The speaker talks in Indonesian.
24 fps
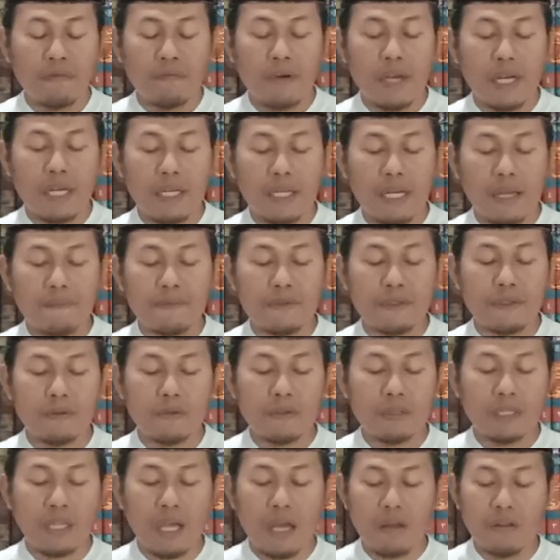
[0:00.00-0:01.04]
Fan
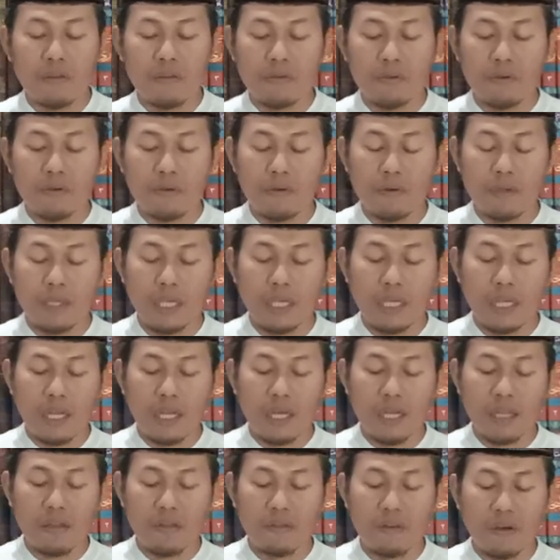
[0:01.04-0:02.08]
nafsu tangzuru
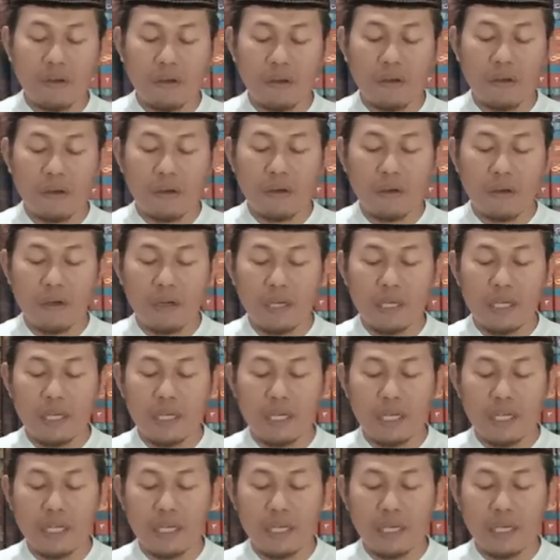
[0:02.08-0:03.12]
ila
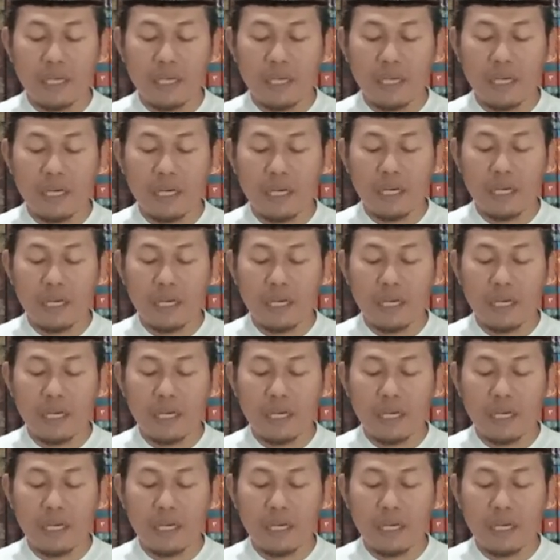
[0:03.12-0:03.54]
zahiri